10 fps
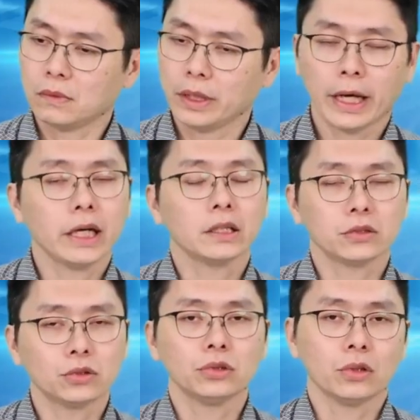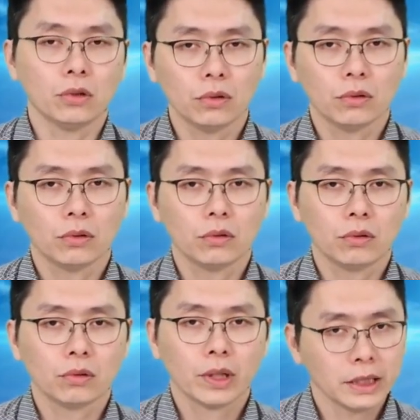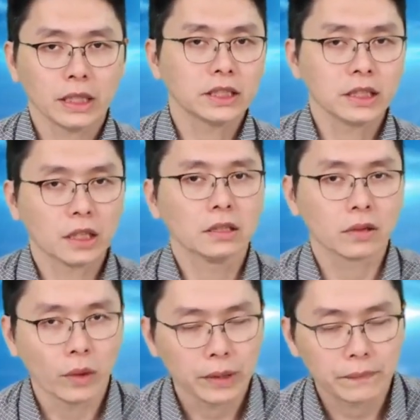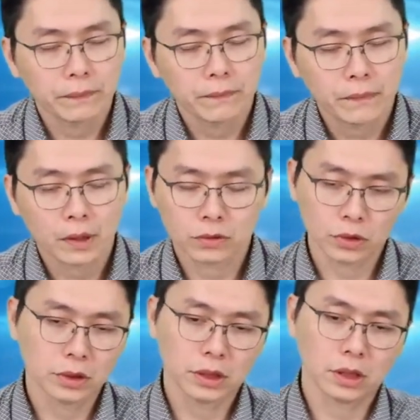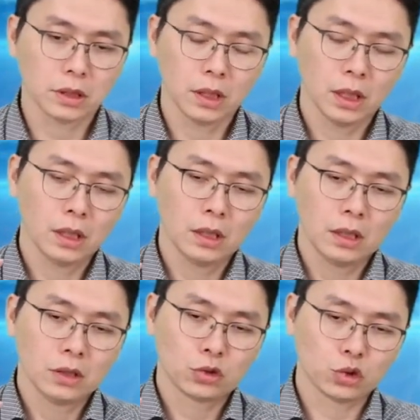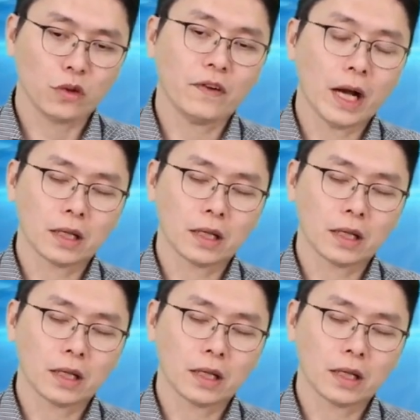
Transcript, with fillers: AI 的需求看起来相当乐观，所以这个说法